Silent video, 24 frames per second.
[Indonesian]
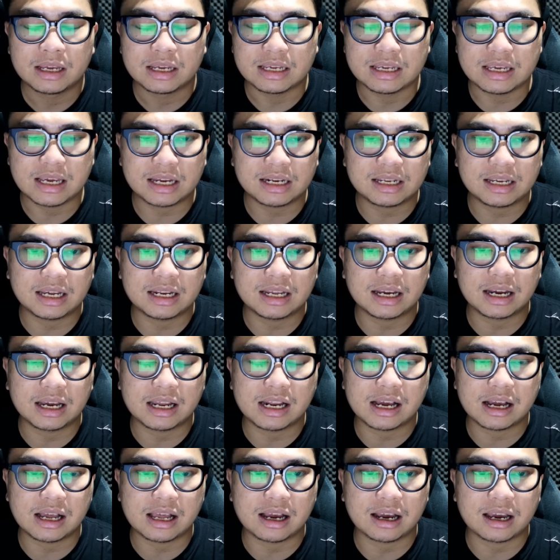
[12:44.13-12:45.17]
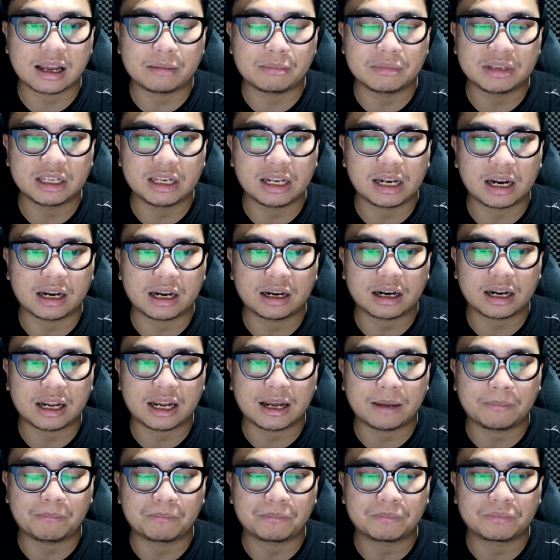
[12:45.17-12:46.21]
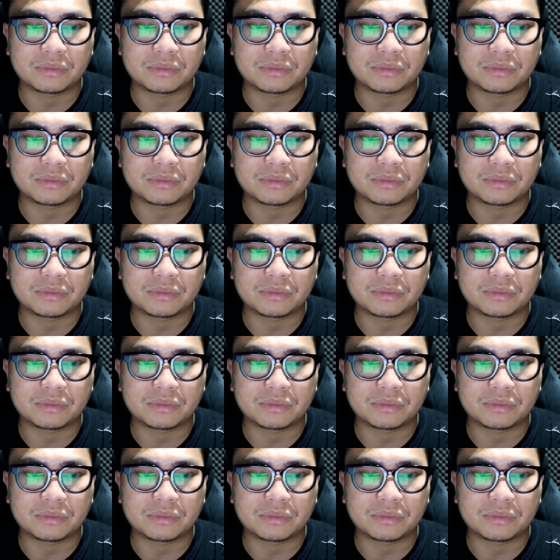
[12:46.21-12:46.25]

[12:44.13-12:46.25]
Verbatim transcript: yang digadang-gadang akan menjadi runner up